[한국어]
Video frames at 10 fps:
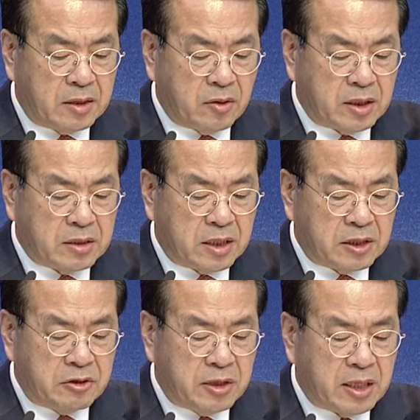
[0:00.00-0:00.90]
또한
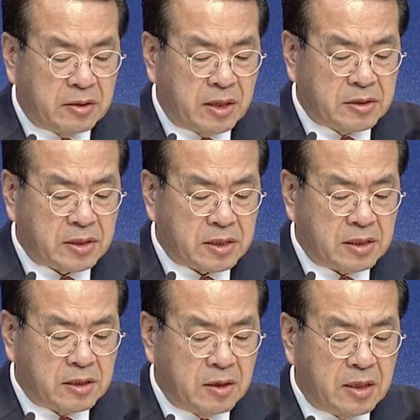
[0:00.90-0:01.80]
그런 기회가 되셔서